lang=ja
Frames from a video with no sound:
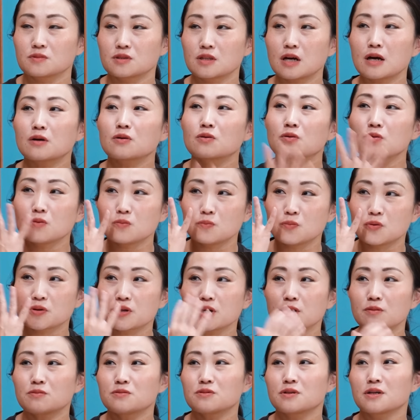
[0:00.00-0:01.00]
単語、はい、
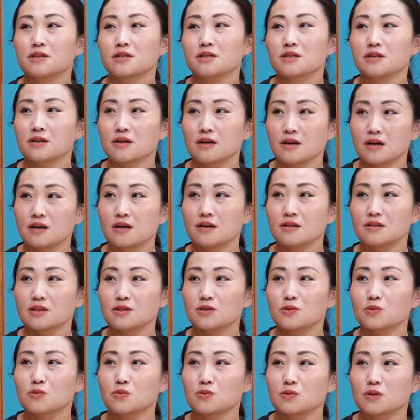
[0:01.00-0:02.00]
ボキャブラリーが出
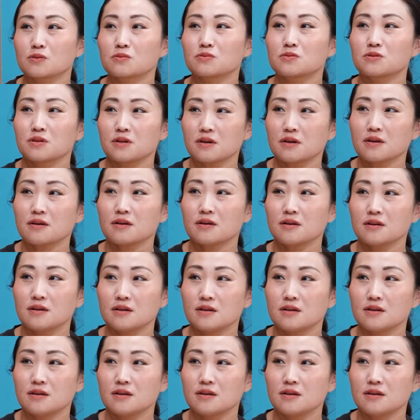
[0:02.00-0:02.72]
てこなくて。